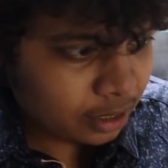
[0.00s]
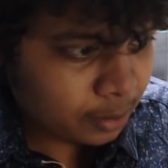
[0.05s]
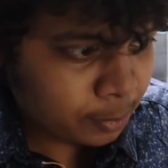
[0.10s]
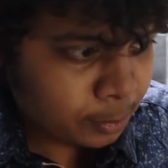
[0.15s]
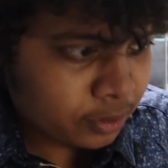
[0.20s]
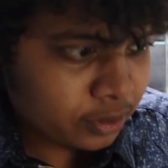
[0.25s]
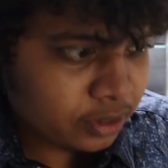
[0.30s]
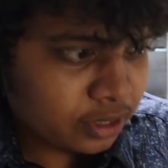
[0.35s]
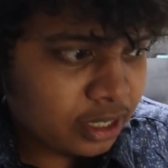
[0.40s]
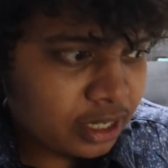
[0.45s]

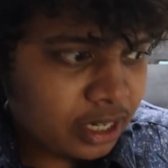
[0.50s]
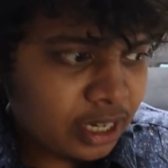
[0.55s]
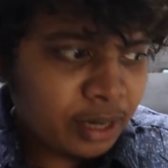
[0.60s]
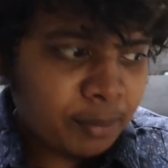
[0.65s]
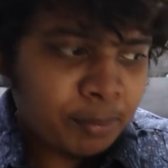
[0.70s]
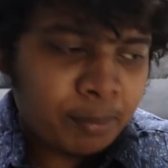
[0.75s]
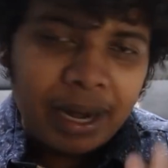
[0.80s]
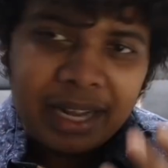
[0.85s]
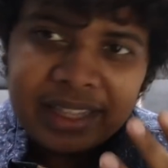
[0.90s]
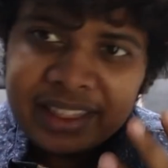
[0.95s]
இப்போ வந்து
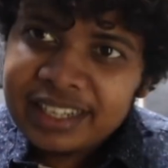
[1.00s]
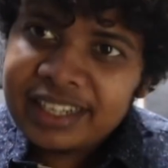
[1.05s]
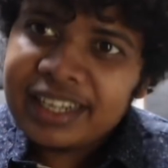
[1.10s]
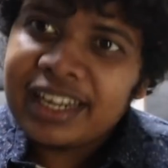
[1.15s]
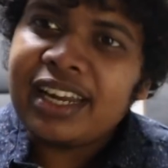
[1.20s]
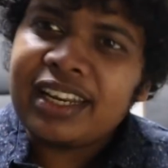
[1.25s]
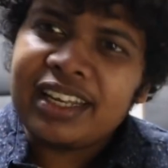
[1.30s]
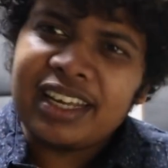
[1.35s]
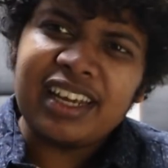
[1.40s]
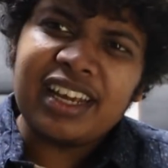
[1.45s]
நீங்கள்
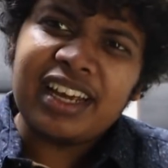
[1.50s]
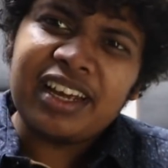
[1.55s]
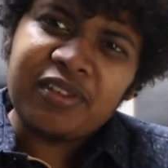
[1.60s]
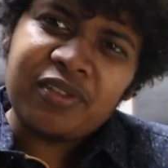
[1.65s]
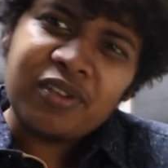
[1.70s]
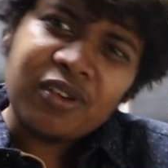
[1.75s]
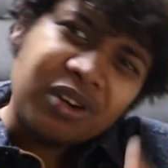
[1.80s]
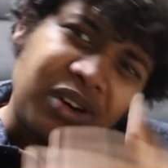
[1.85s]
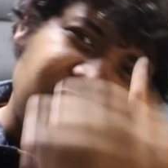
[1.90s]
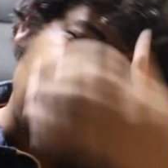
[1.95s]
பார்த்துட்டே இருக்கீங்க
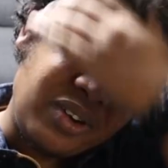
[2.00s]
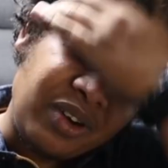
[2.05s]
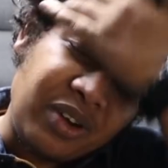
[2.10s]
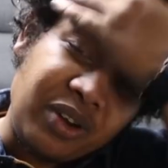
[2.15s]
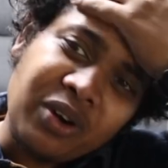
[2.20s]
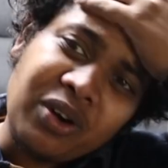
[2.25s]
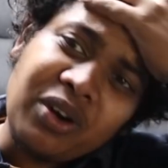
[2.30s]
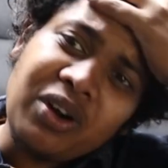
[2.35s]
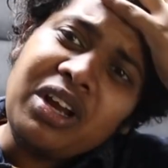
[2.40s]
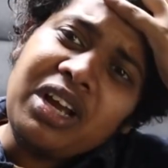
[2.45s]
இயர்ஃபோனோட
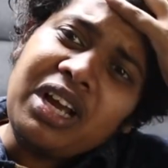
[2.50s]
வீடியோ